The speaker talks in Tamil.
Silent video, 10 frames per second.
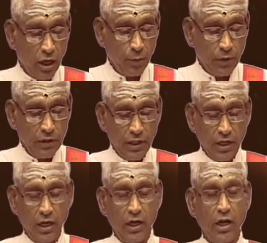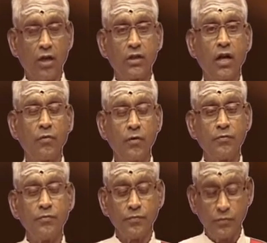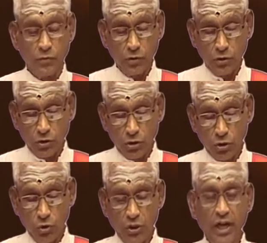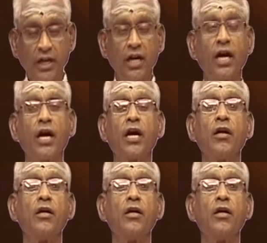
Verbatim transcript: நாற்பத்தி இரண்டாவது நாமம் சுஷேணகா